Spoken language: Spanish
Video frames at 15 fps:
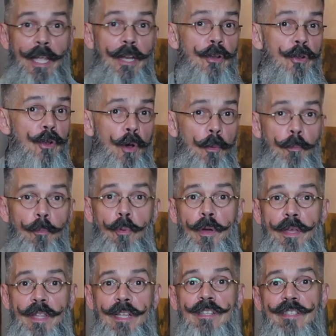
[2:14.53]
que no
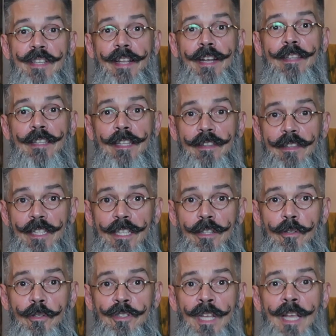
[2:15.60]
pueden ser
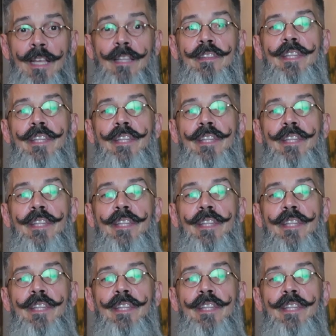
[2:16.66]
atendidos